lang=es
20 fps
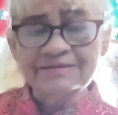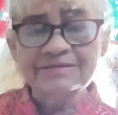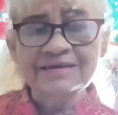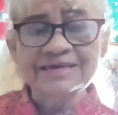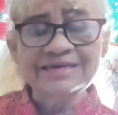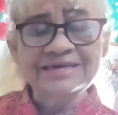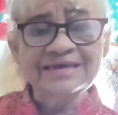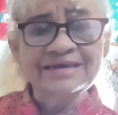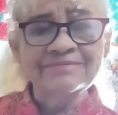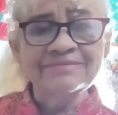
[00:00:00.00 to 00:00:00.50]

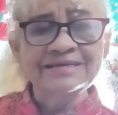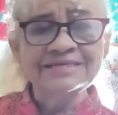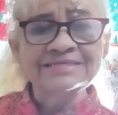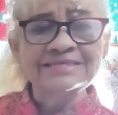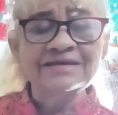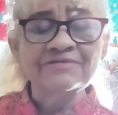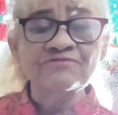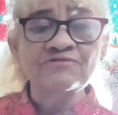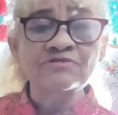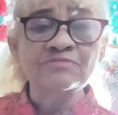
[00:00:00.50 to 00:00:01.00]
y que va a
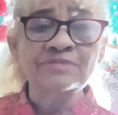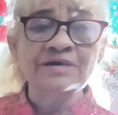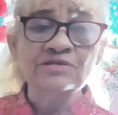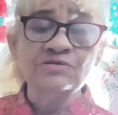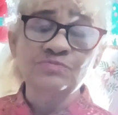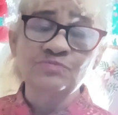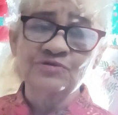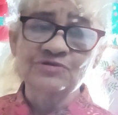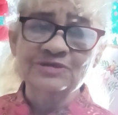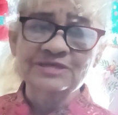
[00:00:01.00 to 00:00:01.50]
estar
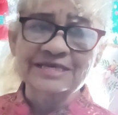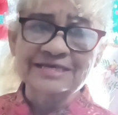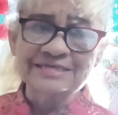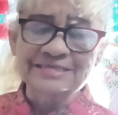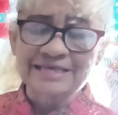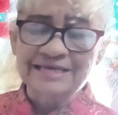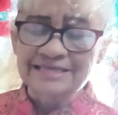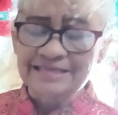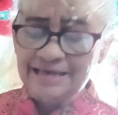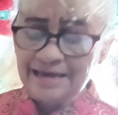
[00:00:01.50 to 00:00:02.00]
formado por seis
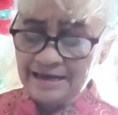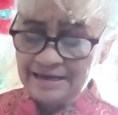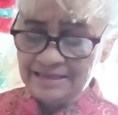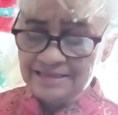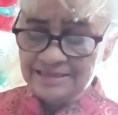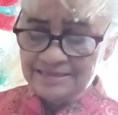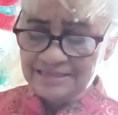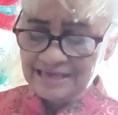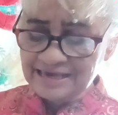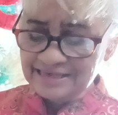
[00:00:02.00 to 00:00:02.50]

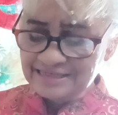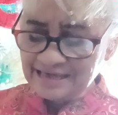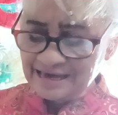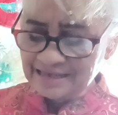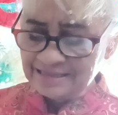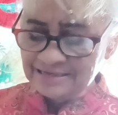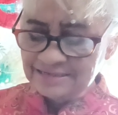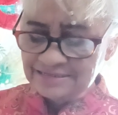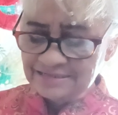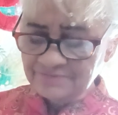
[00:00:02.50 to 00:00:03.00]

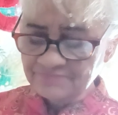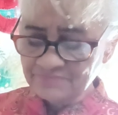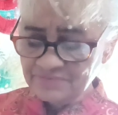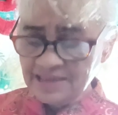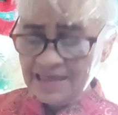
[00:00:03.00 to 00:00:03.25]
deidades.